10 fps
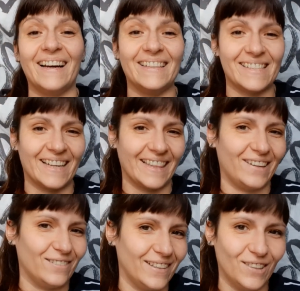Ahí se ha
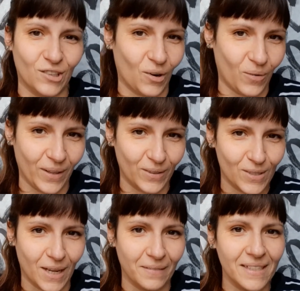quedado el otro cuadro,
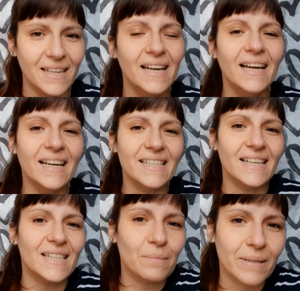¿sabes? Este
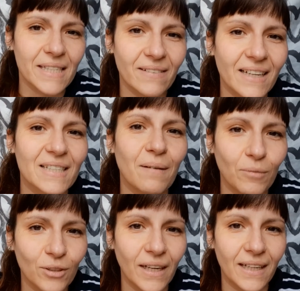que se pensaba que se iba a
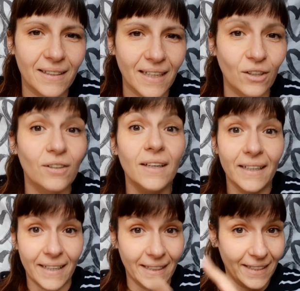montar el trío.
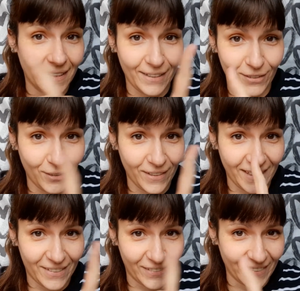Que el del trío no es
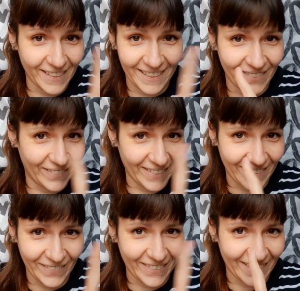Nico. Que no, que
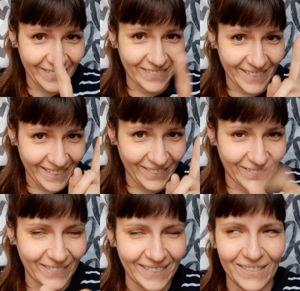no, que no. Que ahora lo
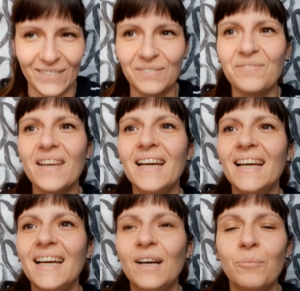cuento.
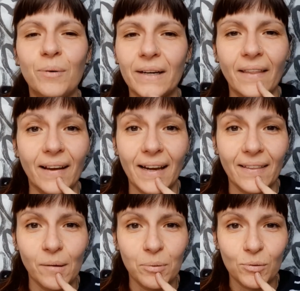Pues nada, que le
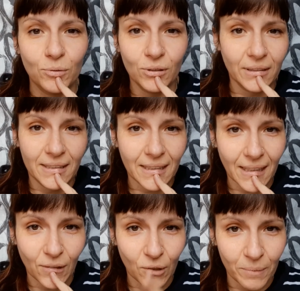anda por culo y que se ha
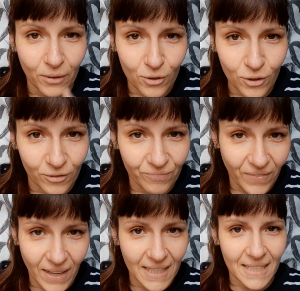quedado dormido solo.
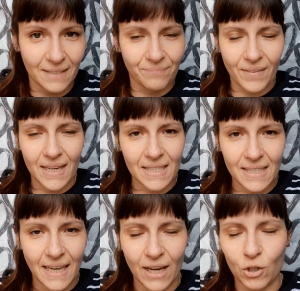Así, así
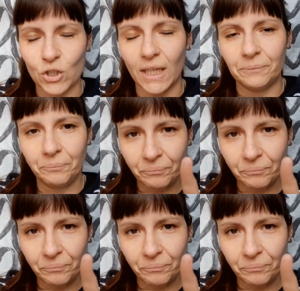está la cosa.